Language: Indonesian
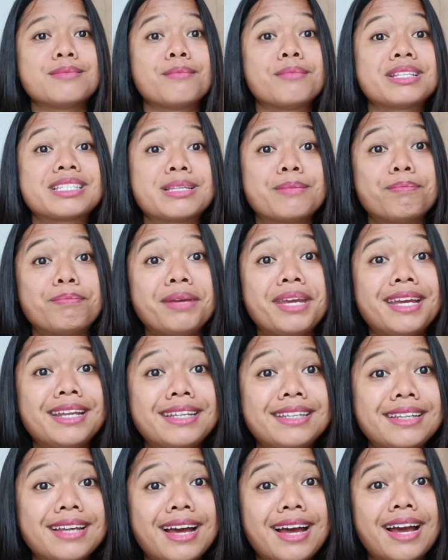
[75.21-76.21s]

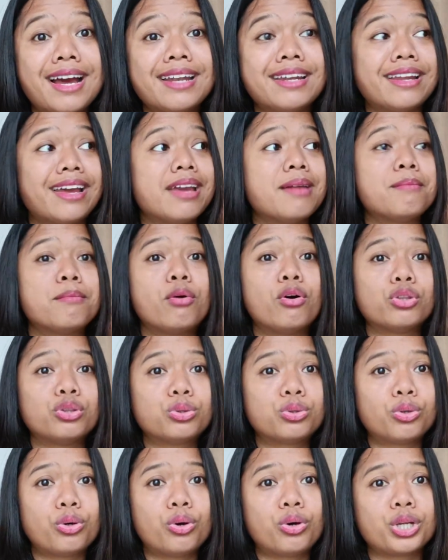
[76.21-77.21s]
bersepeda, naik
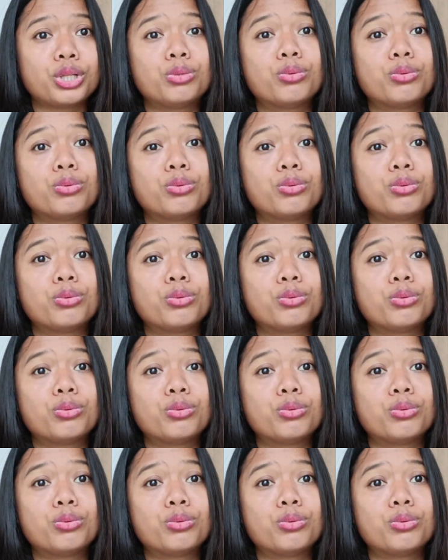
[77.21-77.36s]
motor